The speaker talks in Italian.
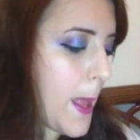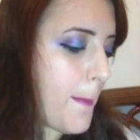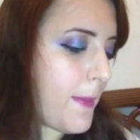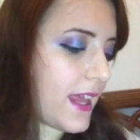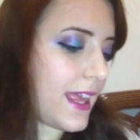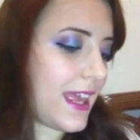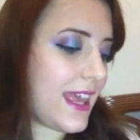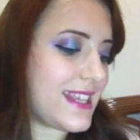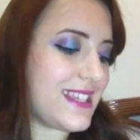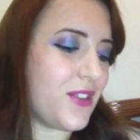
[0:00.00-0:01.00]

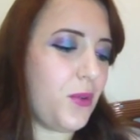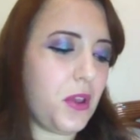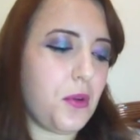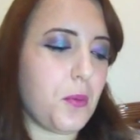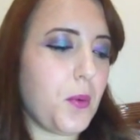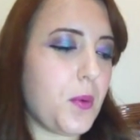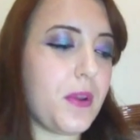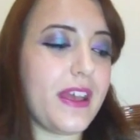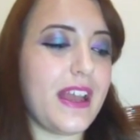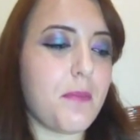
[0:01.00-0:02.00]
perché essendo che
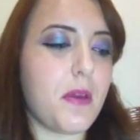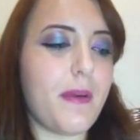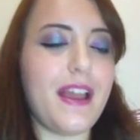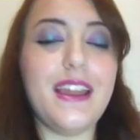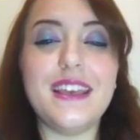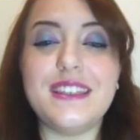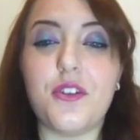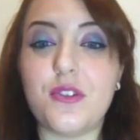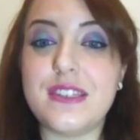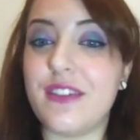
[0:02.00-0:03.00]
comunque la mia pelle si
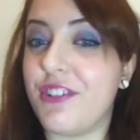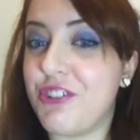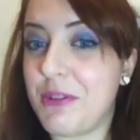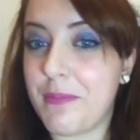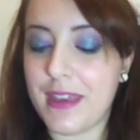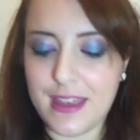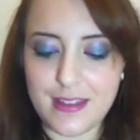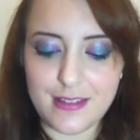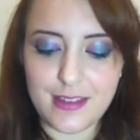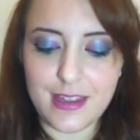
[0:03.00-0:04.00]
arrossa
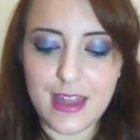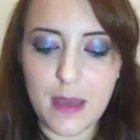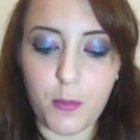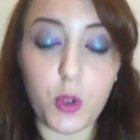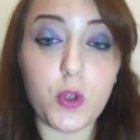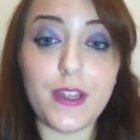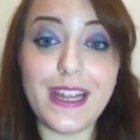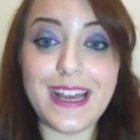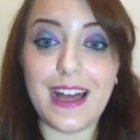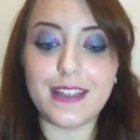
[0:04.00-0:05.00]
facilmente ed è molto
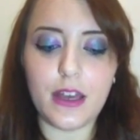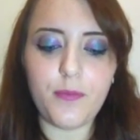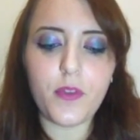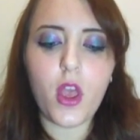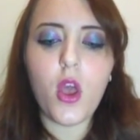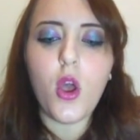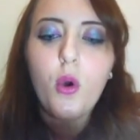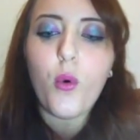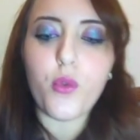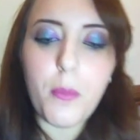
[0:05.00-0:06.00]
delicata,
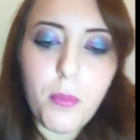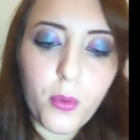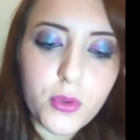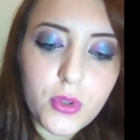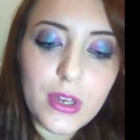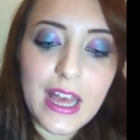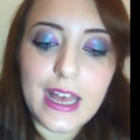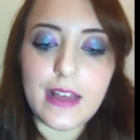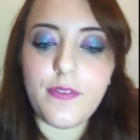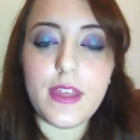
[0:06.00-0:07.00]
uso appunto
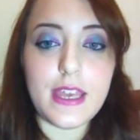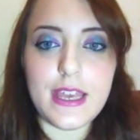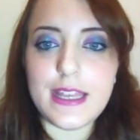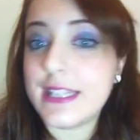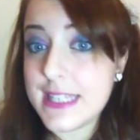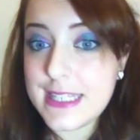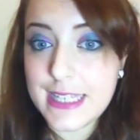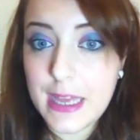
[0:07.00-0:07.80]
la eh, testina